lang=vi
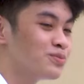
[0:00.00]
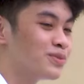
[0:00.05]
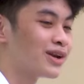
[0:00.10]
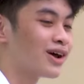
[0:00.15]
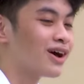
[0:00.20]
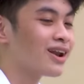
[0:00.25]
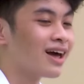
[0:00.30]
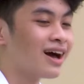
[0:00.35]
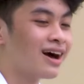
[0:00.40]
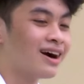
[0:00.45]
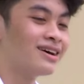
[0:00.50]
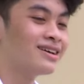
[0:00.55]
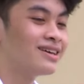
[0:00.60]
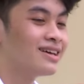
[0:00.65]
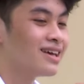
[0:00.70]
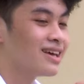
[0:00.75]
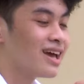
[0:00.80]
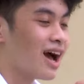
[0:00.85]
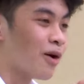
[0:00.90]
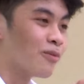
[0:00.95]
mình nói là
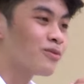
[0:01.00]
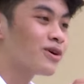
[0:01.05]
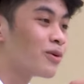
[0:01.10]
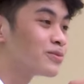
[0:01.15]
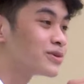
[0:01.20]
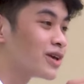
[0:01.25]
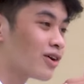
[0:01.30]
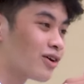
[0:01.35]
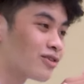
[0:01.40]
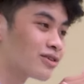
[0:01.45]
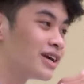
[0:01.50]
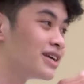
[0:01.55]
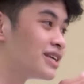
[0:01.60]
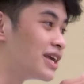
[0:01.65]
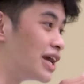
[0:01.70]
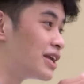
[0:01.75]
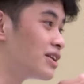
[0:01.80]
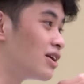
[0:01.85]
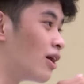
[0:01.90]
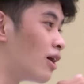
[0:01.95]
ổng không cho con đi
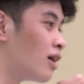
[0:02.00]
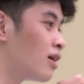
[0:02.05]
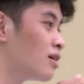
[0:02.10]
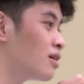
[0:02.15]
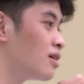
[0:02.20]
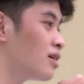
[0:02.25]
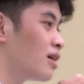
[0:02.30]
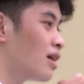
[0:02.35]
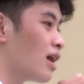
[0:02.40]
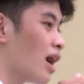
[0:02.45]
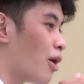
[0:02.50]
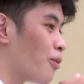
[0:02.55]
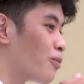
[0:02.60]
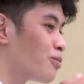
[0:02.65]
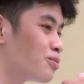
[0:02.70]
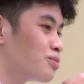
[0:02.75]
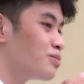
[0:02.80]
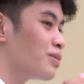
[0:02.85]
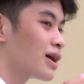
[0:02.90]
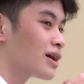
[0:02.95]
diễn nữa
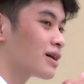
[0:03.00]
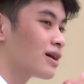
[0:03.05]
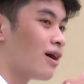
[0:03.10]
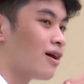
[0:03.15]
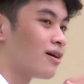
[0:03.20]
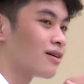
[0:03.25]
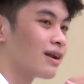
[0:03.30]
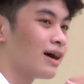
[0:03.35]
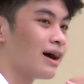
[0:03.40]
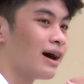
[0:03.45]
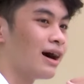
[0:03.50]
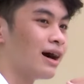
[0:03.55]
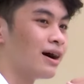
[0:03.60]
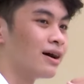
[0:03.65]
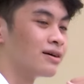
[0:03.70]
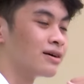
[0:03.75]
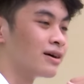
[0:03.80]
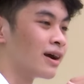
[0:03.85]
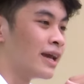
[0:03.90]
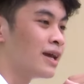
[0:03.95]
ổng bắt con là
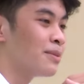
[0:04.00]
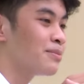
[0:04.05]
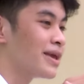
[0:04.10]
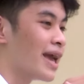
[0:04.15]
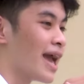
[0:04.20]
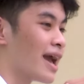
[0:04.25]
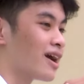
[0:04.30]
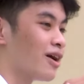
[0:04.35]
nghỉ âm nhạc